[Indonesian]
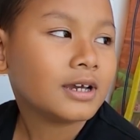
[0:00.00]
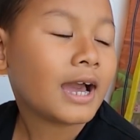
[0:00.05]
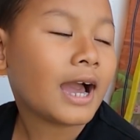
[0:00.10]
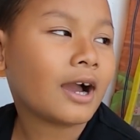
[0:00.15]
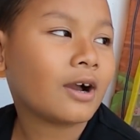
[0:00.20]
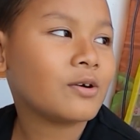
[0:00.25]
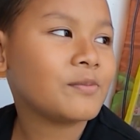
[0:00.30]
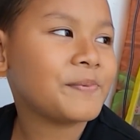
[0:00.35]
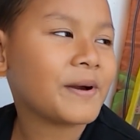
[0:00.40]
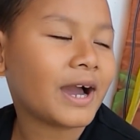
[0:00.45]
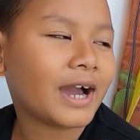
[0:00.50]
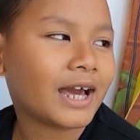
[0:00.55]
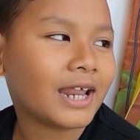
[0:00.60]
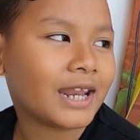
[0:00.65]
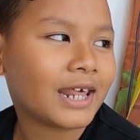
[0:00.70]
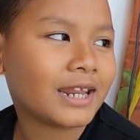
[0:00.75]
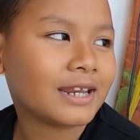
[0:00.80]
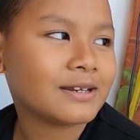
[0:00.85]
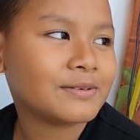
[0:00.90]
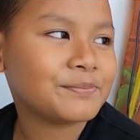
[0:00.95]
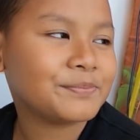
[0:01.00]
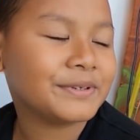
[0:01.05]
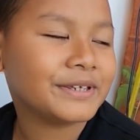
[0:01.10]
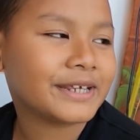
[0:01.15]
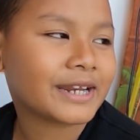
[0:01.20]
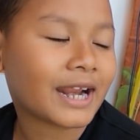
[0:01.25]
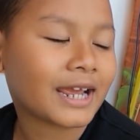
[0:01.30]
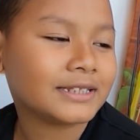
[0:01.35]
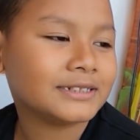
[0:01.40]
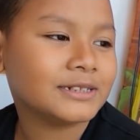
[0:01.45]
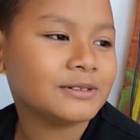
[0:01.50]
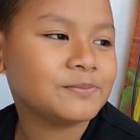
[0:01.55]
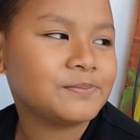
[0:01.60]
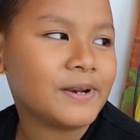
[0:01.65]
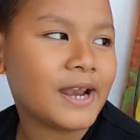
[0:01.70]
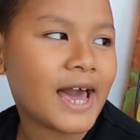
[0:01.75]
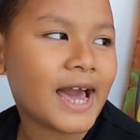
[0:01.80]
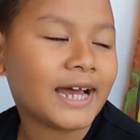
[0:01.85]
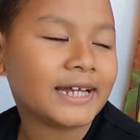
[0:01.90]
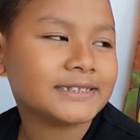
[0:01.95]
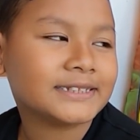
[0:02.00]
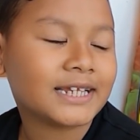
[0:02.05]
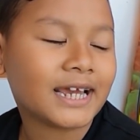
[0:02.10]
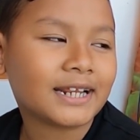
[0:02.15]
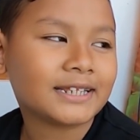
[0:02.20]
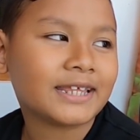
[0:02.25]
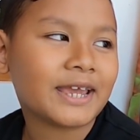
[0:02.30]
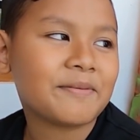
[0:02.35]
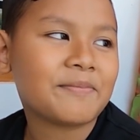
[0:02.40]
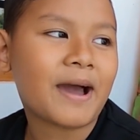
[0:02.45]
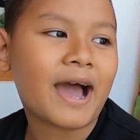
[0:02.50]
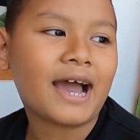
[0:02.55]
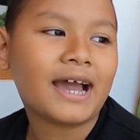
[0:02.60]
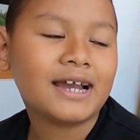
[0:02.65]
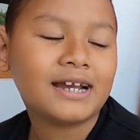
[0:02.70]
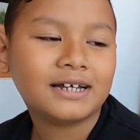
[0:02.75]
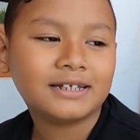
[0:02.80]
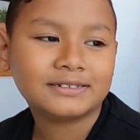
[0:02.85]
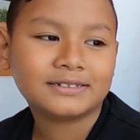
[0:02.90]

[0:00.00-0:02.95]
aku bakalan lebih rajin belajar deh pak